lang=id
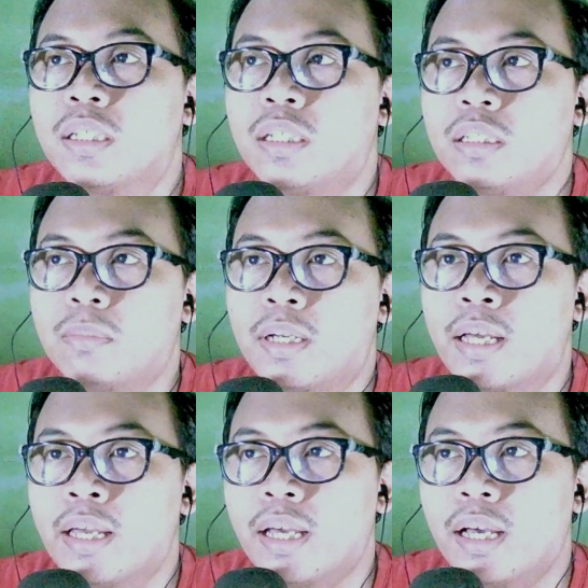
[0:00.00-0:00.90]
dan
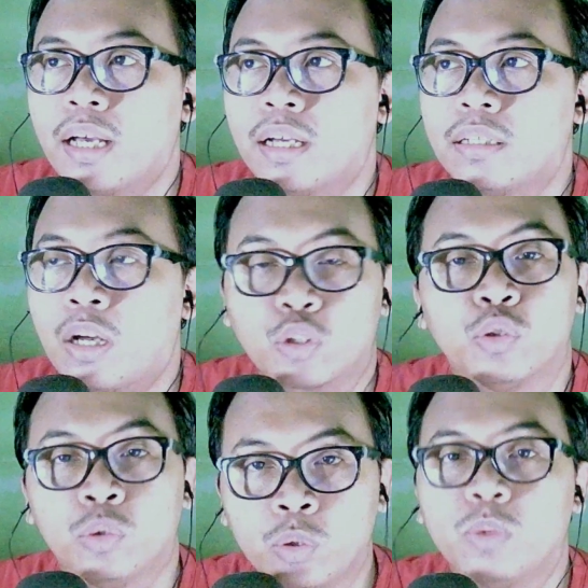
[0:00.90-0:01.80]
dimana ya harus
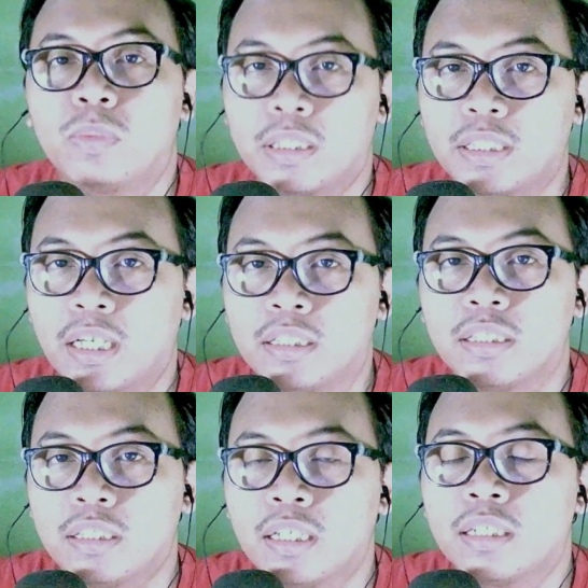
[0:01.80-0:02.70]
nunggu berarti
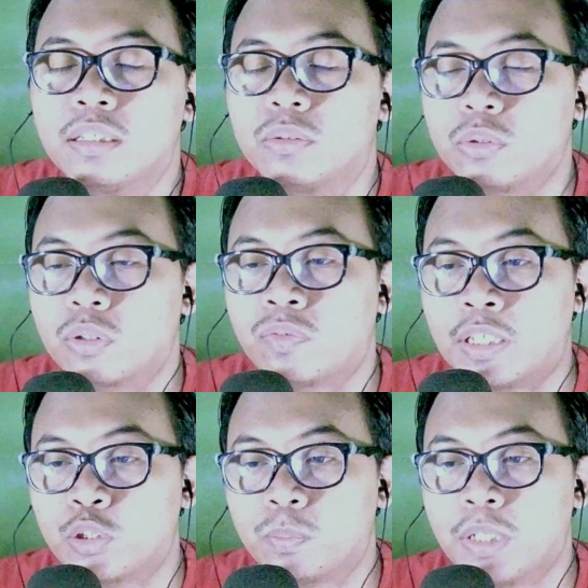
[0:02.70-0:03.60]
nantinya untuk
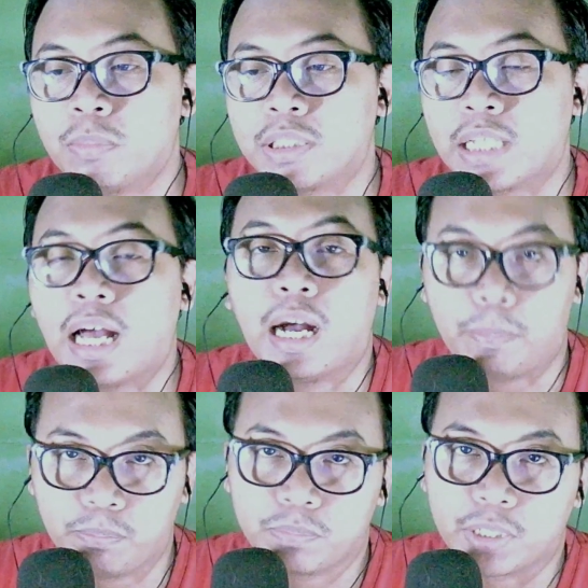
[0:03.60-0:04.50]
fansubnya bisa up
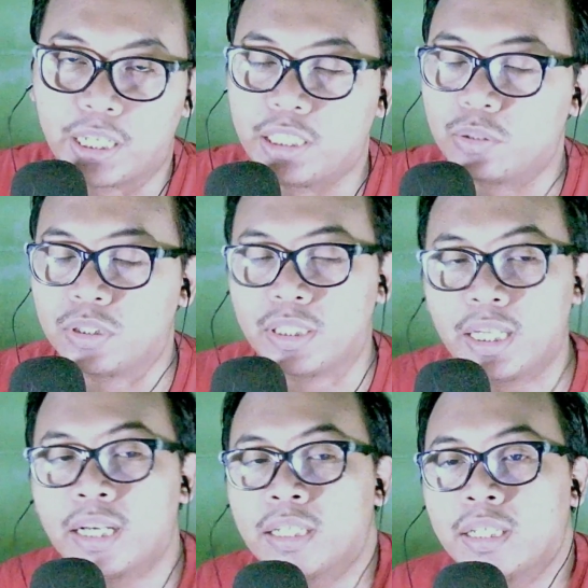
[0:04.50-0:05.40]
kayak gitu.
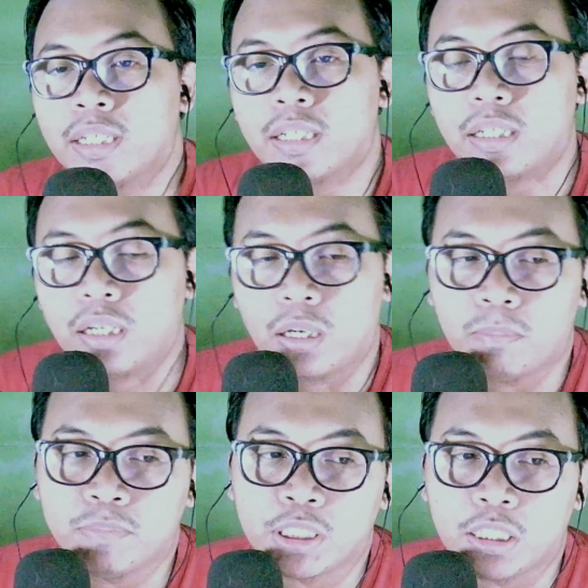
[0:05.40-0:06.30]
Jadi ya
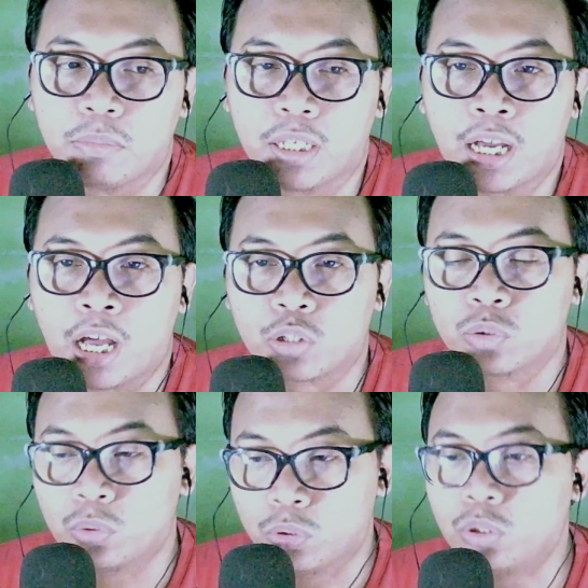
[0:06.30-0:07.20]
um, bisa dibilang harus
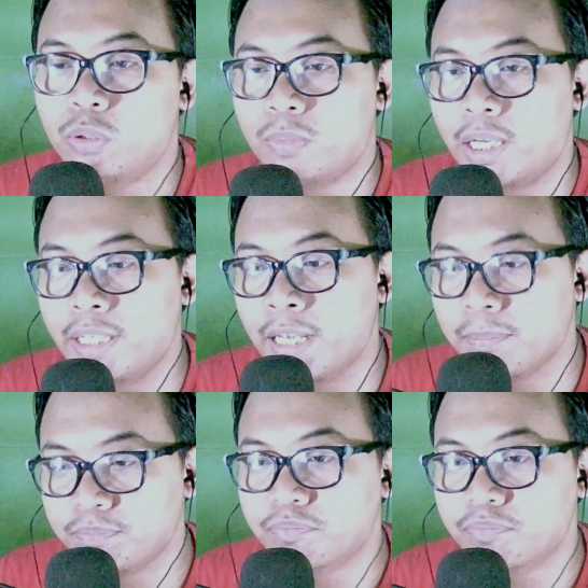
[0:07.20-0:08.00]
nunggu dulu. Makanya